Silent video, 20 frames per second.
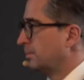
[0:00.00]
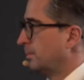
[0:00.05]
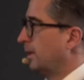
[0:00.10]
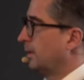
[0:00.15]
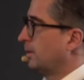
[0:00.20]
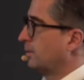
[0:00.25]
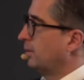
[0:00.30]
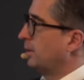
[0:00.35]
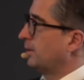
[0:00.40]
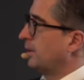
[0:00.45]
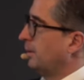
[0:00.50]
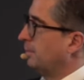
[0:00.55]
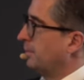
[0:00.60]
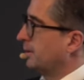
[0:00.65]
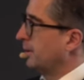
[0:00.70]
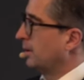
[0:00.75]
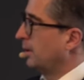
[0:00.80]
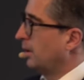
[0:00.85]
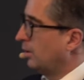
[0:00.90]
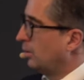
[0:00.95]
Man hat dort aber
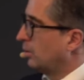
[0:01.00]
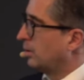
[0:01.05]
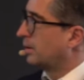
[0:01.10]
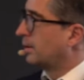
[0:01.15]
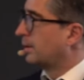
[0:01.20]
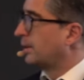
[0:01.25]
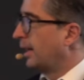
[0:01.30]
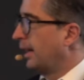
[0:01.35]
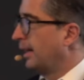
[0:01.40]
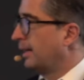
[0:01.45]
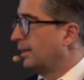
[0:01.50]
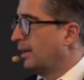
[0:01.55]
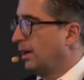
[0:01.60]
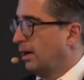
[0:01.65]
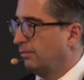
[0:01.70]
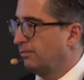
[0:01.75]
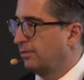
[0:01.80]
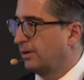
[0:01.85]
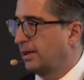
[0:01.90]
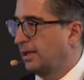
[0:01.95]
dann auch keinen
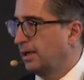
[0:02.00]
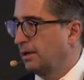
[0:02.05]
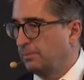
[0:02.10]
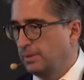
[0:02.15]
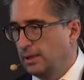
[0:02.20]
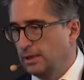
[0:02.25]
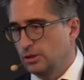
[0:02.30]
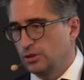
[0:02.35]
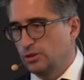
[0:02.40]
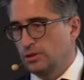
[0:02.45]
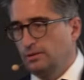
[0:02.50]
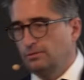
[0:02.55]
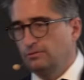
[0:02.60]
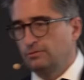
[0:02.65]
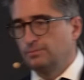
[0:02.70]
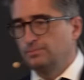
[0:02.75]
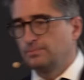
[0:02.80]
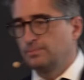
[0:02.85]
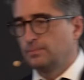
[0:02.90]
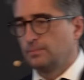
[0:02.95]
Nahverkehr mehr
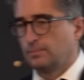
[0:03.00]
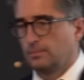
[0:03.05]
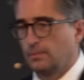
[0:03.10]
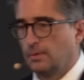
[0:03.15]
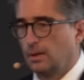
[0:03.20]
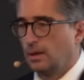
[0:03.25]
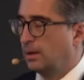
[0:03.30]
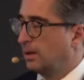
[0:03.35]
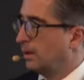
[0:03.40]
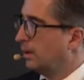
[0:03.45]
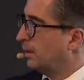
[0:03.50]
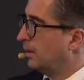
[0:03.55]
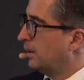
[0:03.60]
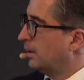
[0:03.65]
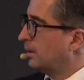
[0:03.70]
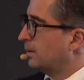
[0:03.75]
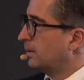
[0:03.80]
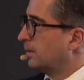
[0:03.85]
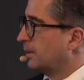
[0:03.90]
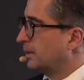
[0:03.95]
geschaffen.
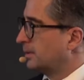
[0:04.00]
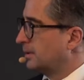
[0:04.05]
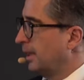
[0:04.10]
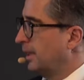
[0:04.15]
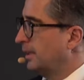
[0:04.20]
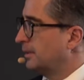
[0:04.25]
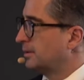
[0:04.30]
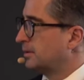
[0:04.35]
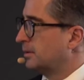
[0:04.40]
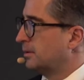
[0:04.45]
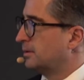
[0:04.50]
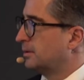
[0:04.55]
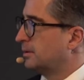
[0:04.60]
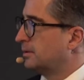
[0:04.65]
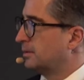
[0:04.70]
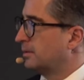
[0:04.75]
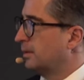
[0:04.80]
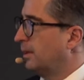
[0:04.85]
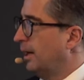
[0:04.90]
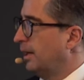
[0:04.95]
Das heißt, es
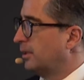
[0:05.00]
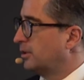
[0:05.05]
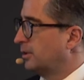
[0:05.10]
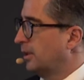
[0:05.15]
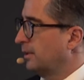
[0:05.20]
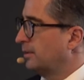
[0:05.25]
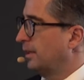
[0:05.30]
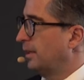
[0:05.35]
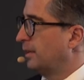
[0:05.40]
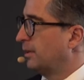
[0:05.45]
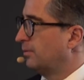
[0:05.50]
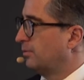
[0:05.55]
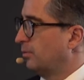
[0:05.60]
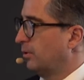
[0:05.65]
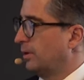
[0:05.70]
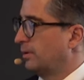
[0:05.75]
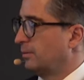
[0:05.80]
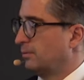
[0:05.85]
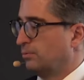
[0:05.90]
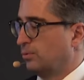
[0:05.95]
ist ein Stadtteil
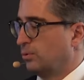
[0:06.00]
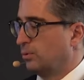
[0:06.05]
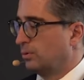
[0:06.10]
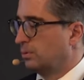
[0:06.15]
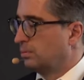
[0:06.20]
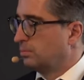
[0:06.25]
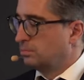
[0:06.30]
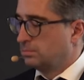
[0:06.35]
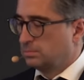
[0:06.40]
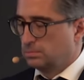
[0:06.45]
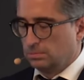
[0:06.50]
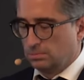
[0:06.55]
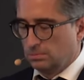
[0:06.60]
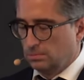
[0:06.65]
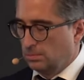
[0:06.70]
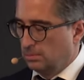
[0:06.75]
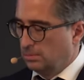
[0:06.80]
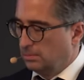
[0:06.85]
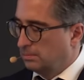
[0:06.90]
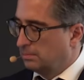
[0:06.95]
geworden, wo
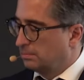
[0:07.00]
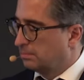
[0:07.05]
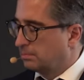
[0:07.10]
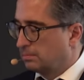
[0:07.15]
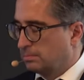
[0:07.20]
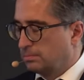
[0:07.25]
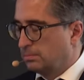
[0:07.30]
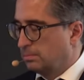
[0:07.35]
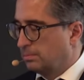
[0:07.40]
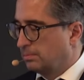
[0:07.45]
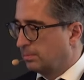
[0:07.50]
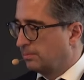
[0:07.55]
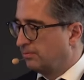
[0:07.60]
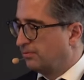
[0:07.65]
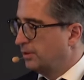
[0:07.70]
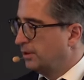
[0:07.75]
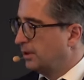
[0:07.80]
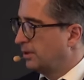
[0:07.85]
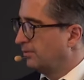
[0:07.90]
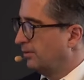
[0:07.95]

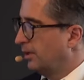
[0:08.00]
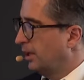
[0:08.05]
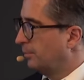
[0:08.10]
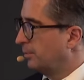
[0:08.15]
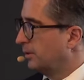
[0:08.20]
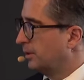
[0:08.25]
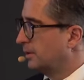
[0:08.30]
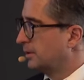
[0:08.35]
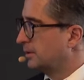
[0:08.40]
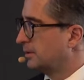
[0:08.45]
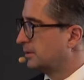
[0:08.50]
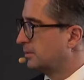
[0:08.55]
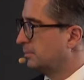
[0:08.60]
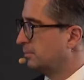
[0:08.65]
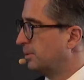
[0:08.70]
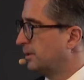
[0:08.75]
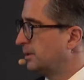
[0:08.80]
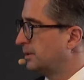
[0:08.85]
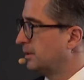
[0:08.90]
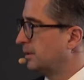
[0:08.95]
viel Gewerbe ist,
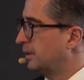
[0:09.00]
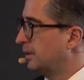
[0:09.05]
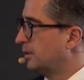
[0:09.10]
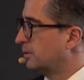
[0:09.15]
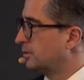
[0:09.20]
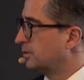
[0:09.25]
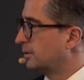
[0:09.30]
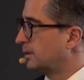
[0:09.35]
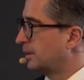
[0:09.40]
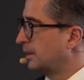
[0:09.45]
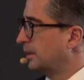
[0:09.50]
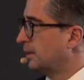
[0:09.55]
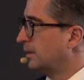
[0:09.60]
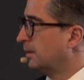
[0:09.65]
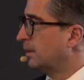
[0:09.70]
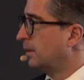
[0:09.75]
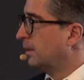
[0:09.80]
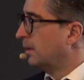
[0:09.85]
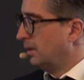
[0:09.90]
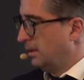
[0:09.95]
ein bisschen Industrie,
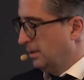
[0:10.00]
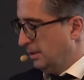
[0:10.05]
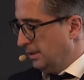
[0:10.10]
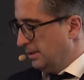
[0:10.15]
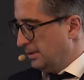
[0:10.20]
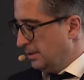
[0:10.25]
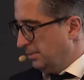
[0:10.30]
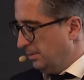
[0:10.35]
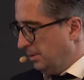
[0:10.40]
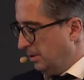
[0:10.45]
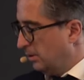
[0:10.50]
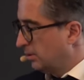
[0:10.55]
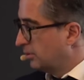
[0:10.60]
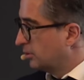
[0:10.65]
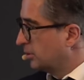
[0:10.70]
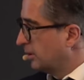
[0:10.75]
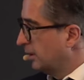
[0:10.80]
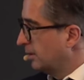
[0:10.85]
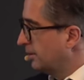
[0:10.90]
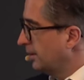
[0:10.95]
ist aber auch ein
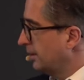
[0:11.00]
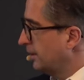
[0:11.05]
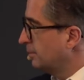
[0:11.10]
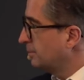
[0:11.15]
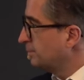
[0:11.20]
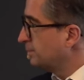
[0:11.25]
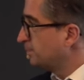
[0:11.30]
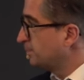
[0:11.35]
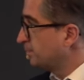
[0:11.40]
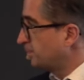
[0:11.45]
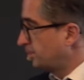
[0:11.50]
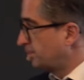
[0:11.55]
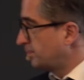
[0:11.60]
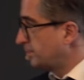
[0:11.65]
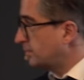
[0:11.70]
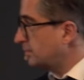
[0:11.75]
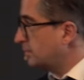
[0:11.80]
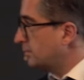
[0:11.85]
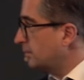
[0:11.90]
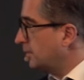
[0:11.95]
Stadtteil,
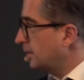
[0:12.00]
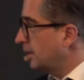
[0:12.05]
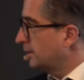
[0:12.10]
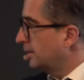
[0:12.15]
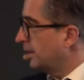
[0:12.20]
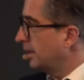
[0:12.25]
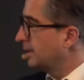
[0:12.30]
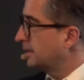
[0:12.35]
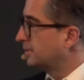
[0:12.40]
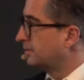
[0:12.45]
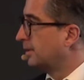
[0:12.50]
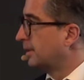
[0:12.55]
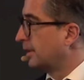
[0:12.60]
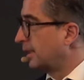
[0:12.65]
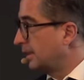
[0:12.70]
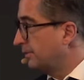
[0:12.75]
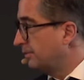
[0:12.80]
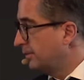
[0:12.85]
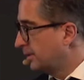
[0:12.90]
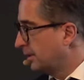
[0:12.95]
der jetzt wieder
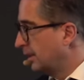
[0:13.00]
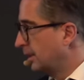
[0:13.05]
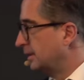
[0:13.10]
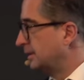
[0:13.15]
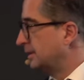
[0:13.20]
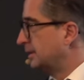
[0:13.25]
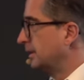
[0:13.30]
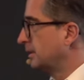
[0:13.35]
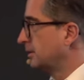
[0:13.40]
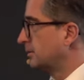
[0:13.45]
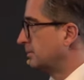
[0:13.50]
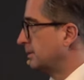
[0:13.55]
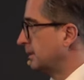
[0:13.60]
revitalisiert